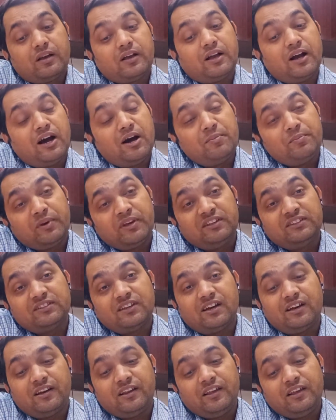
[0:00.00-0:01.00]
काम की
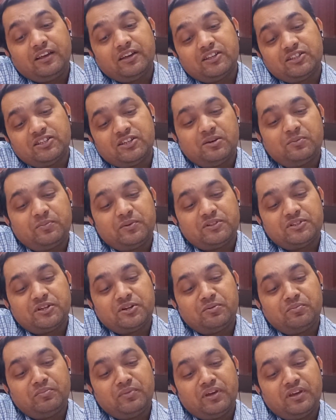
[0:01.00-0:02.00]
सारी कचर
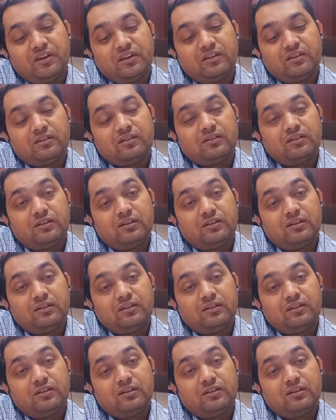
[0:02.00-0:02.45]
पचर में